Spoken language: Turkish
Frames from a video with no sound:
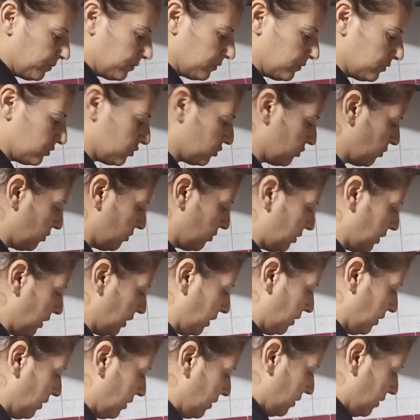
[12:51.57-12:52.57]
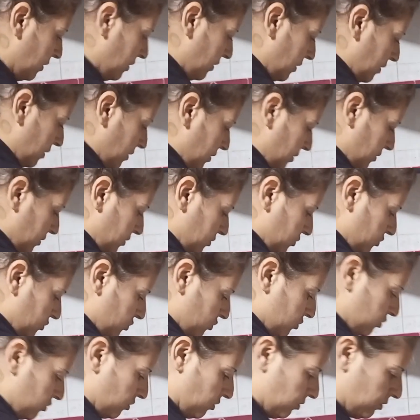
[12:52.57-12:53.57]
Şöyle.
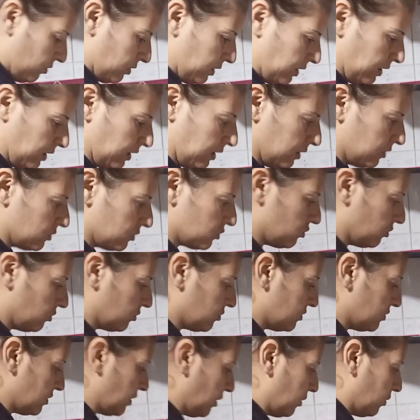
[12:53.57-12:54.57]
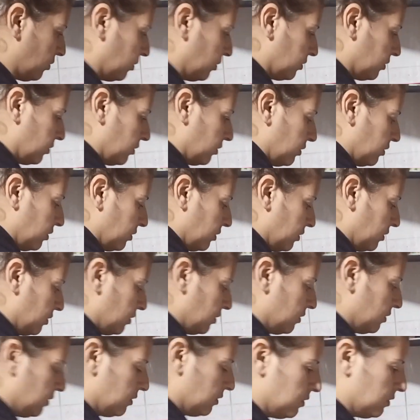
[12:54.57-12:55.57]
Şöyle. ha çok güzel oldu.
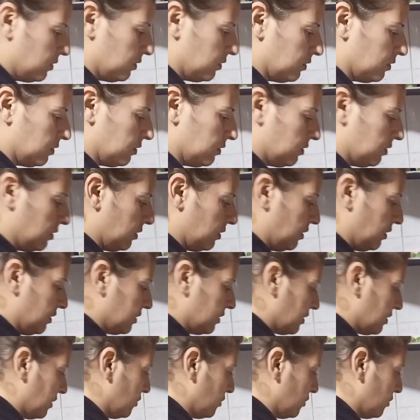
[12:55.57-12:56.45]
Harika.